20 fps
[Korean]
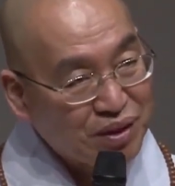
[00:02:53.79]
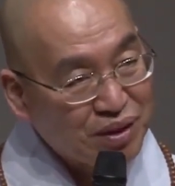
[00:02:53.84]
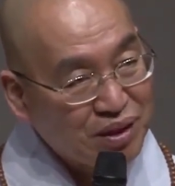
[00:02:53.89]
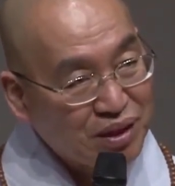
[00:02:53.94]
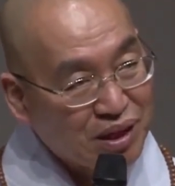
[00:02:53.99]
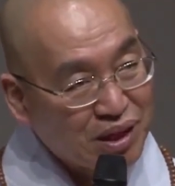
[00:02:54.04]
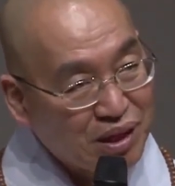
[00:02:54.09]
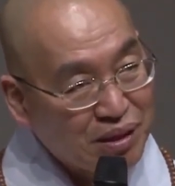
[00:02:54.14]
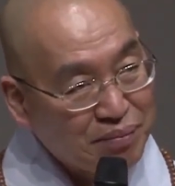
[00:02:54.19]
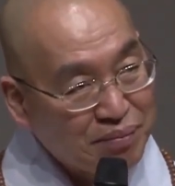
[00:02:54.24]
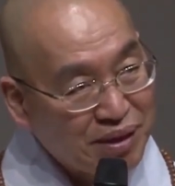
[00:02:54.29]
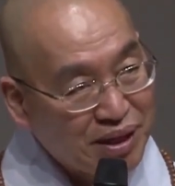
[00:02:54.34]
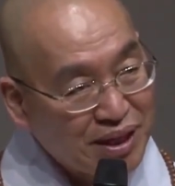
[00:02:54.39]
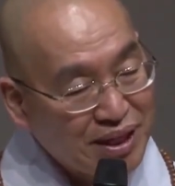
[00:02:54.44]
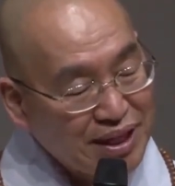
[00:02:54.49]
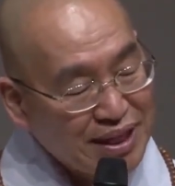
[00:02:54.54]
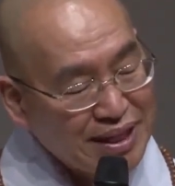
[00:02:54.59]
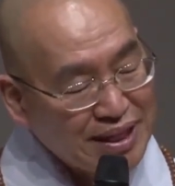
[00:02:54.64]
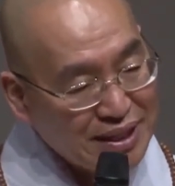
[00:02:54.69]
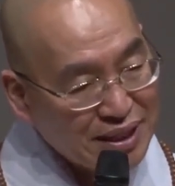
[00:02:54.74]
그러니까는 막
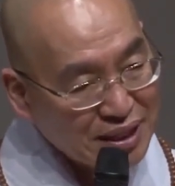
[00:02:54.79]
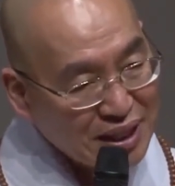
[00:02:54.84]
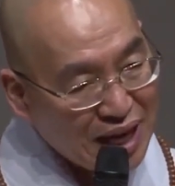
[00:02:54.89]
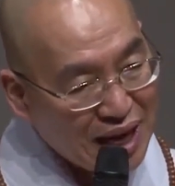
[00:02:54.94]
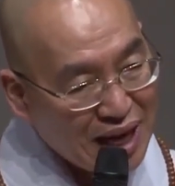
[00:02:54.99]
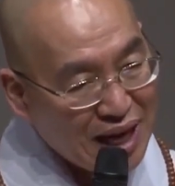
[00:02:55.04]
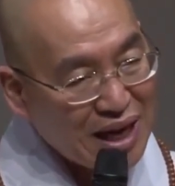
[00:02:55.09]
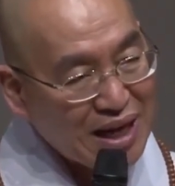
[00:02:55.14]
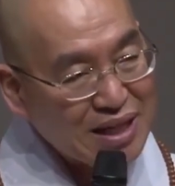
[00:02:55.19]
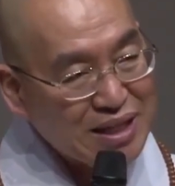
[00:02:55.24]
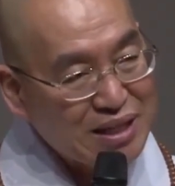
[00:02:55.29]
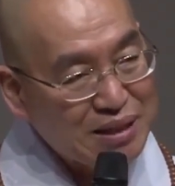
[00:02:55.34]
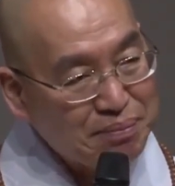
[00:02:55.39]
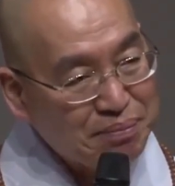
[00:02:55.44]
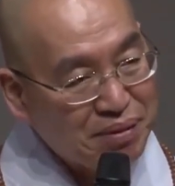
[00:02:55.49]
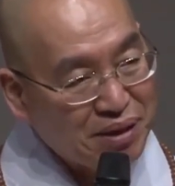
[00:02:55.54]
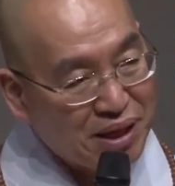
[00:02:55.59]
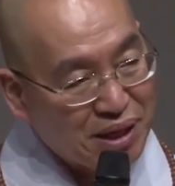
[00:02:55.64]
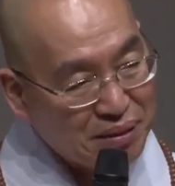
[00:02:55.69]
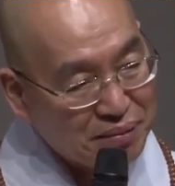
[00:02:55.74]
이거다
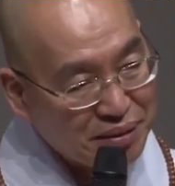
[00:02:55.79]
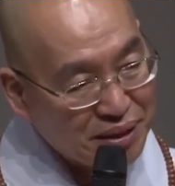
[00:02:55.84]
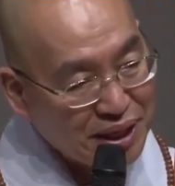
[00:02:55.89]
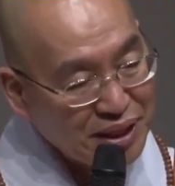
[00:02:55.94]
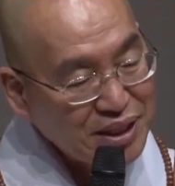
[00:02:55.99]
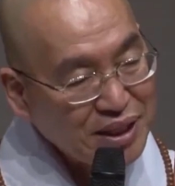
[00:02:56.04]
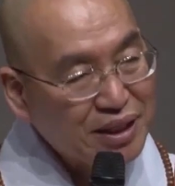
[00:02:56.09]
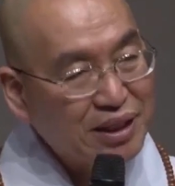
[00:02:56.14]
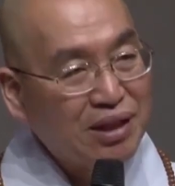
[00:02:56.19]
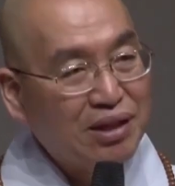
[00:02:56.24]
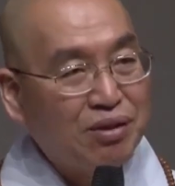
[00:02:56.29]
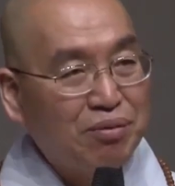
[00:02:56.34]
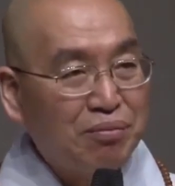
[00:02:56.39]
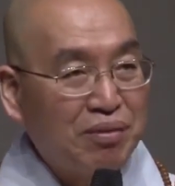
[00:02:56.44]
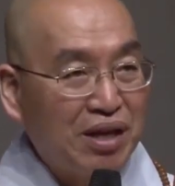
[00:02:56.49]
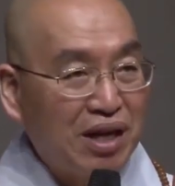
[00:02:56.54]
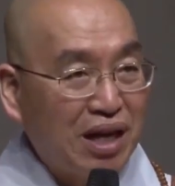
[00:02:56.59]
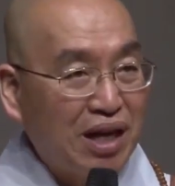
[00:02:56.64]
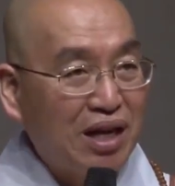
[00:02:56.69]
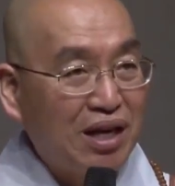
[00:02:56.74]
싶어가 내
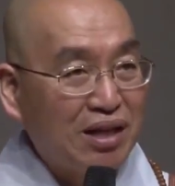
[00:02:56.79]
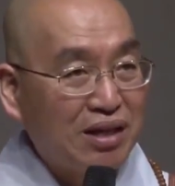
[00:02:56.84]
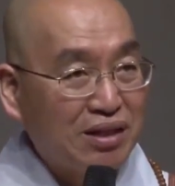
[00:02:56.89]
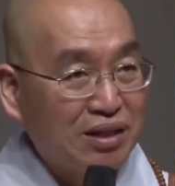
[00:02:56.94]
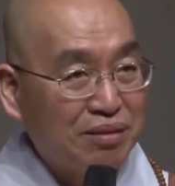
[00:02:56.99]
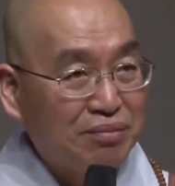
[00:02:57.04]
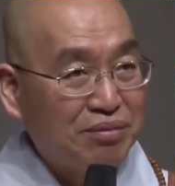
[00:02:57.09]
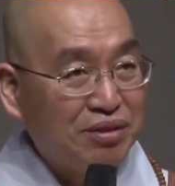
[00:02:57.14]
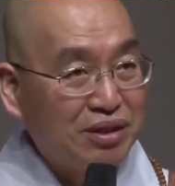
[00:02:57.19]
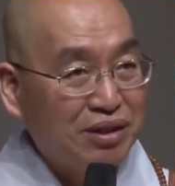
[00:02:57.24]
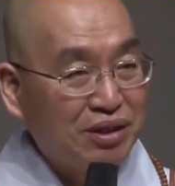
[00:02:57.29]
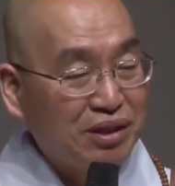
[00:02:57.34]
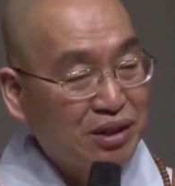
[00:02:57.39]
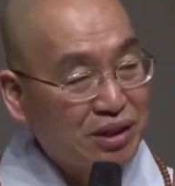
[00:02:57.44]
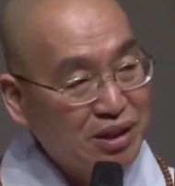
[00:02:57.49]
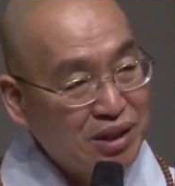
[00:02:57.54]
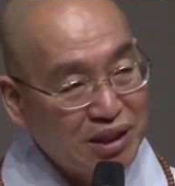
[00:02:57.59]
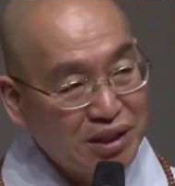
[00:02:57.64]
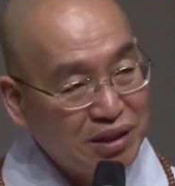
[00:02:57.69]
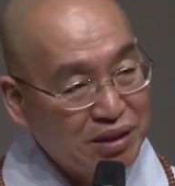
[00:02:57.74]
식대로만 하려 그러면
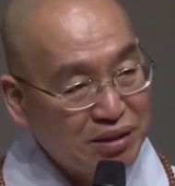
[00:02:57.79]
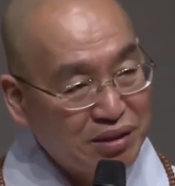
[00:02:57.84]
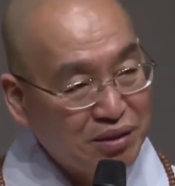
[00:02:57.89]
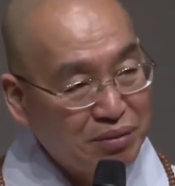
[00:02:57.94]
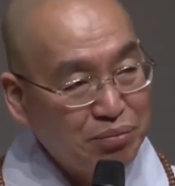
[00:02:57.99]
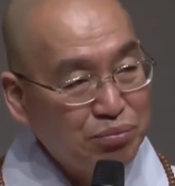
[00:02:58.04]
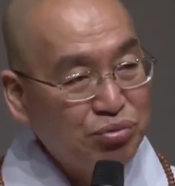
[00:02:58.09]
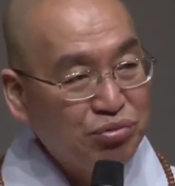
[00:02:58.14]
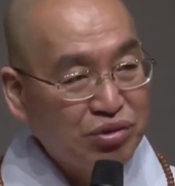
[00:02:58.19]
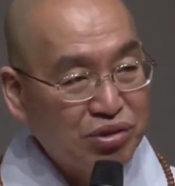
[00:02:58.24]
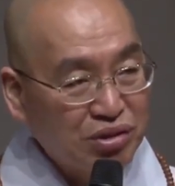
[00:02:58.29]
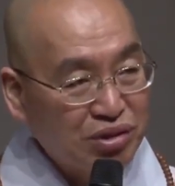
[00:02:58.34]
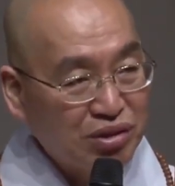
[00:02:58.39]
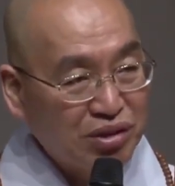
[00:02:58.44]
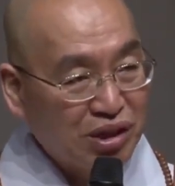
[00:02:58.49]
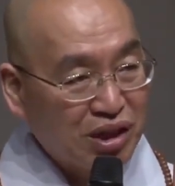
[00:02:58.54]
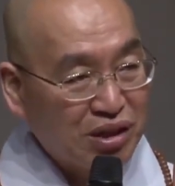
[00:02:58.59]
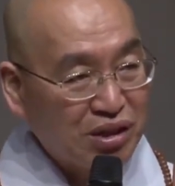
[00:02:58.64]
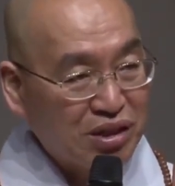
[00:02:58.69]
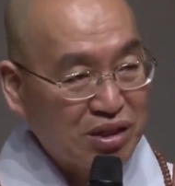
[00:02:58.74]

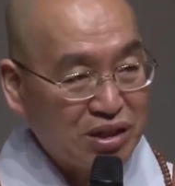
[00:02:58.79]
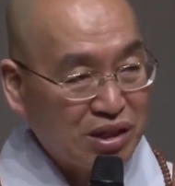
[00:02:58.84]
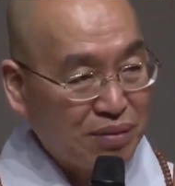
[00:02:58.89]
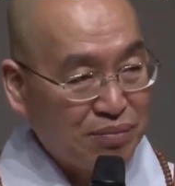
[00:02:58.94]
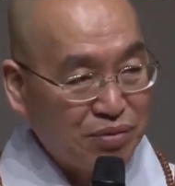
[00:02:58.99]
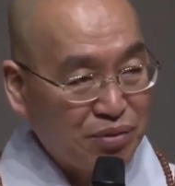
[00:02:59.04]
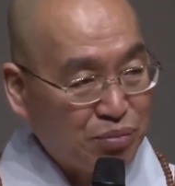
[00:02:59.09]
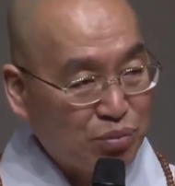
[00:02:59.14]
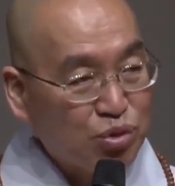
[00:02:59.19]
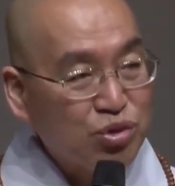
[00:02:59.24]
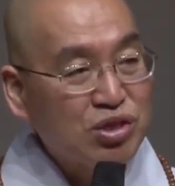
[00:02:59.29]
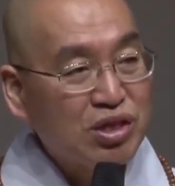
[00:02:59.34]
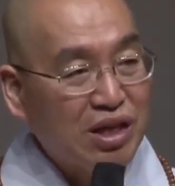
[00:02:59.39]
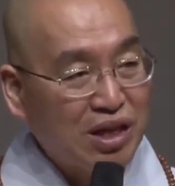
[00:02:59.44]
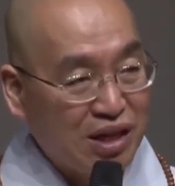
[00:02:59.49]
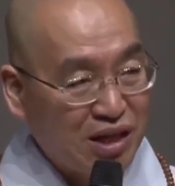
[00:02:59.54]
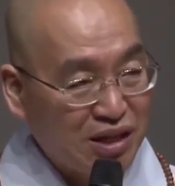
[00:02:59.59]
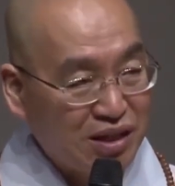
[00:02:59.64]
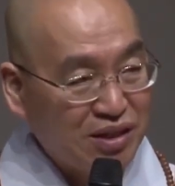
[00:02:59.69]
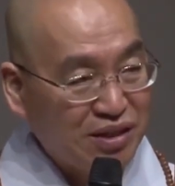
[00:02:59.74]
천생연분 같은 사람도 못
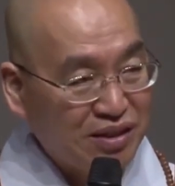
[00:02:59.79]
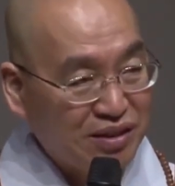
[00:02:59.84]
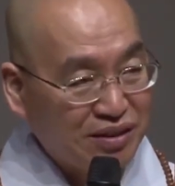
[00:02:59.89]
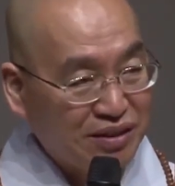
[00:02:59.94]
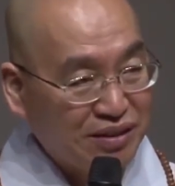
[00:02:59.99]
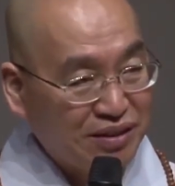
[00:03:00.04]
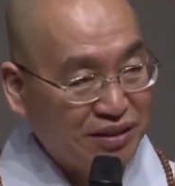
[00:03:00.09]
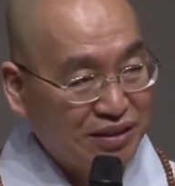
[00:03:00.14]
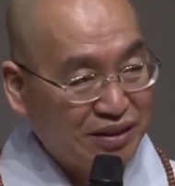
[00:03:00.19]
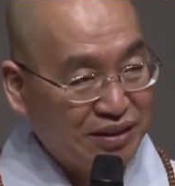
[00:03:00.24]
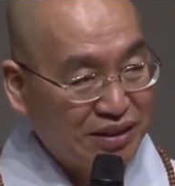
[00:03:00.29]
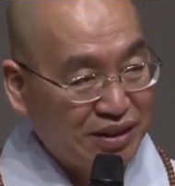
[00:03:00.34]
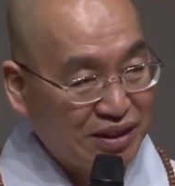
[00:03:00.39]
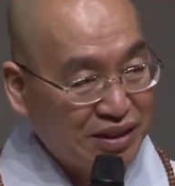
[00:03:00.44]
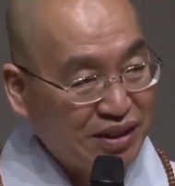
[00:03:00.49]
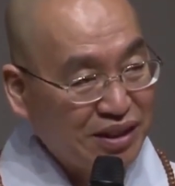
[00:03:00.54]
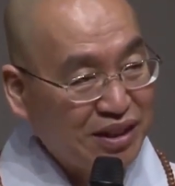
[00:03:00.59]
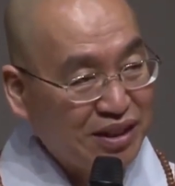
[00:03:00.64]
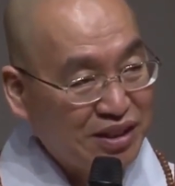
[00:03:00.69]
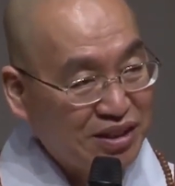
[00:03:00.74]
살아.
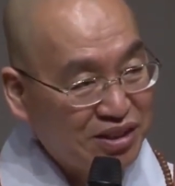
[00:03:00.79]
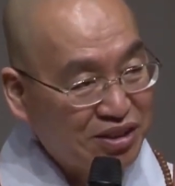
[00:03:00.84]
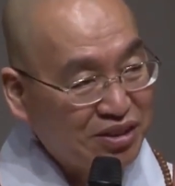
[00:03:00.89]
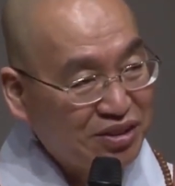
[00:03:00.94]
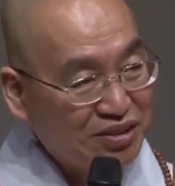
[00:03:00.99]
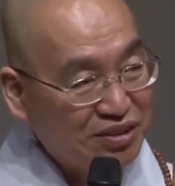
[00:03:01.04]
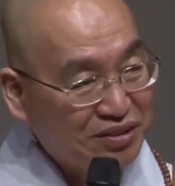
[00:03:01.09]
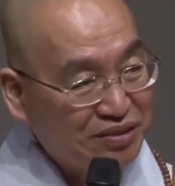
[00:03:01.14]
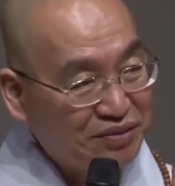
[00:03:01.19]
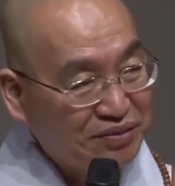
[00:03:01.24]
아시겠죠?